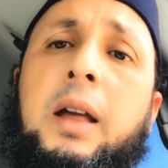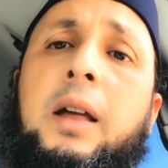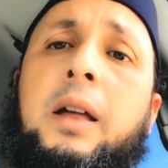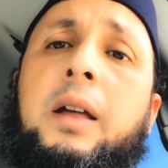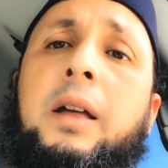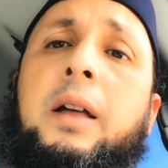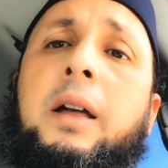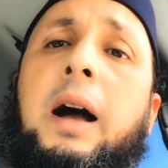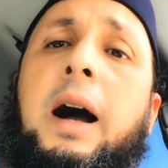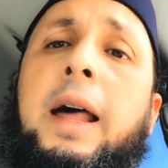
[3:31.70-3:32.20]

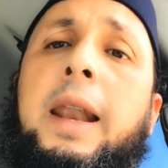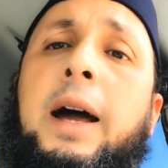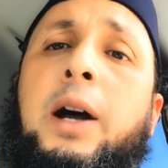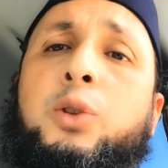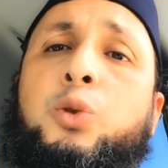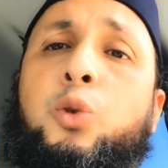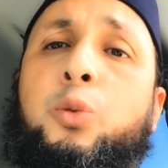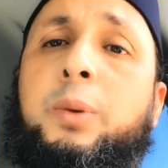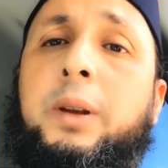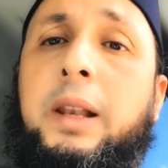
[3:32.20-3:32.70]
آه،
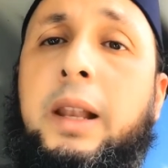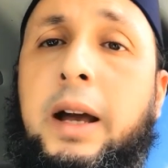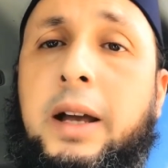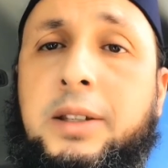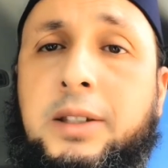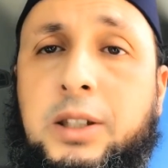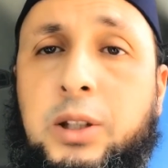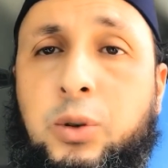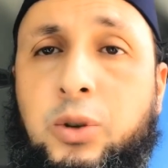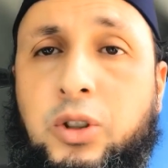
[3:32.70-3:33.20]
علاقته بالله
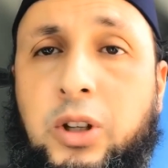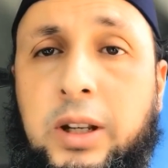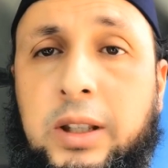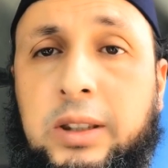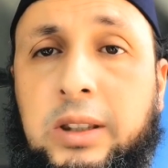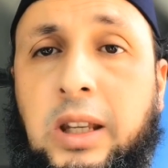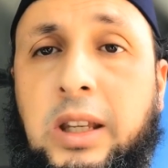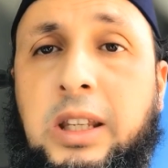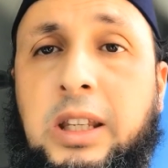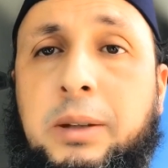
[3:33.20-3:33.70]
عز وجل
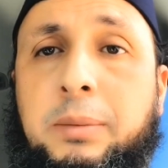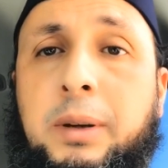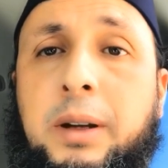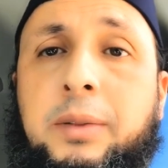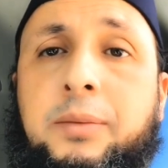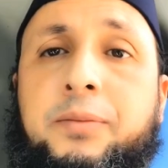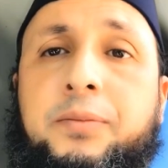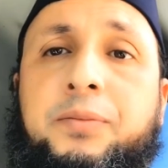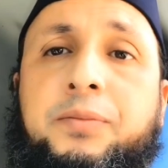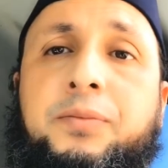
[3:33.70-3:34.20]
طيبة
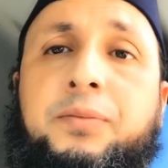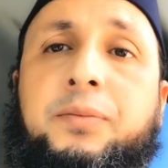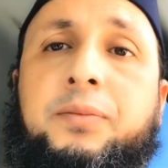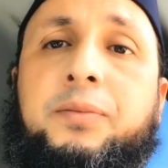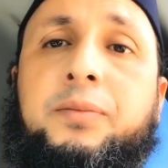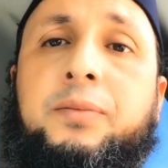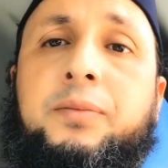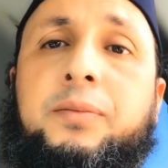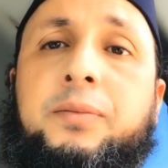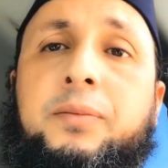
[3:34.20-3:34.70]

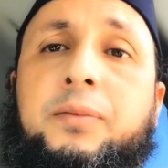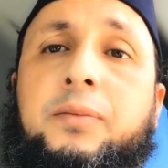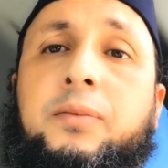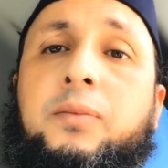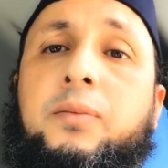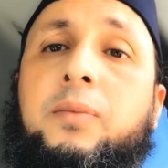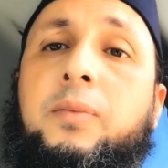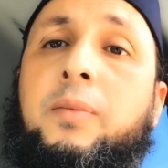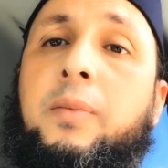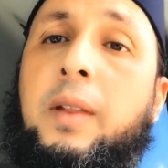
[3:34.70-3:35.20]

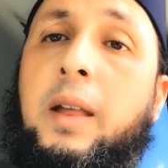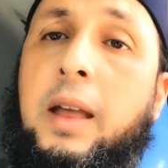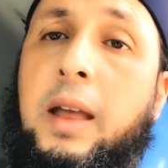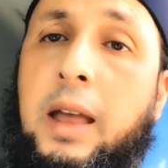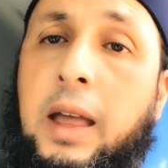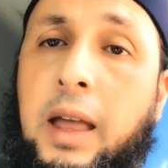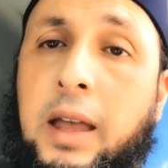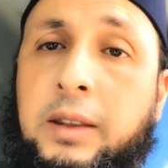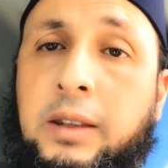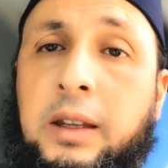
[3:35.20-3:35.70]

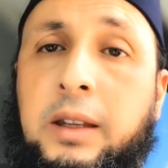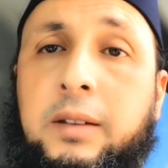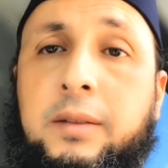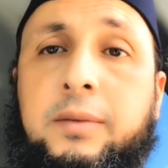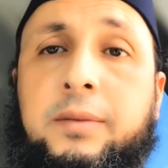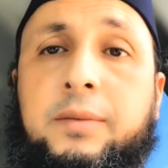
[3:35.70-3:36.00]
هادئ